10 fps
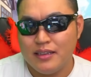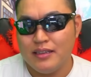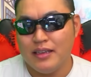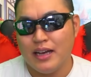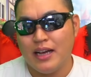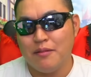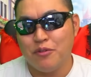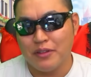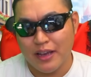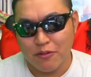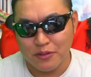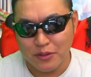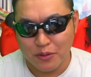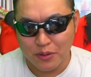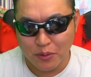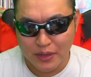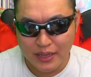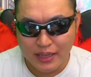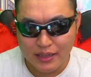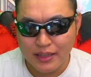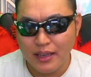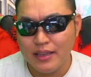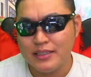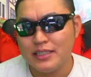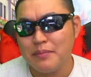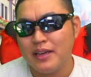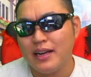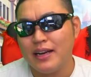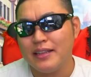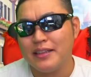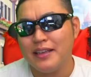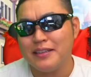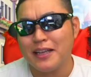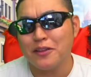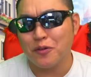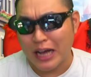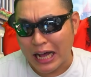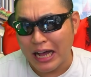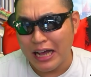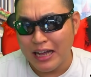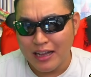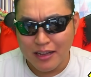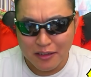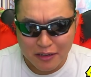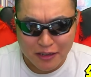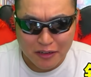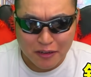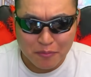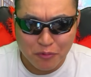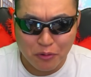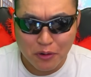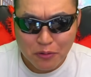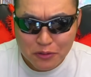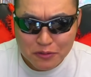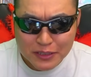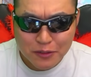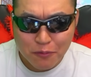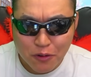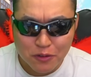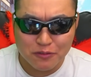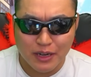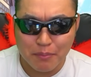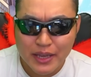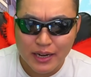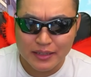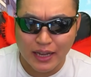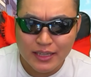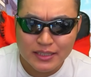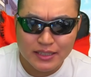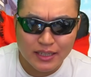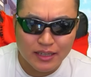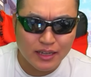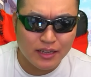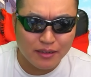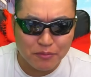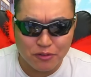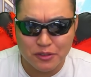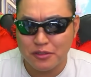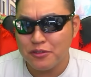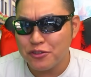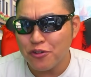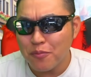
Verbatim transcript: いやーもうね、ほんとどれだけいじめられていたのか。うん、もうドラゴンクエストウォークはメラ耐性がもう通常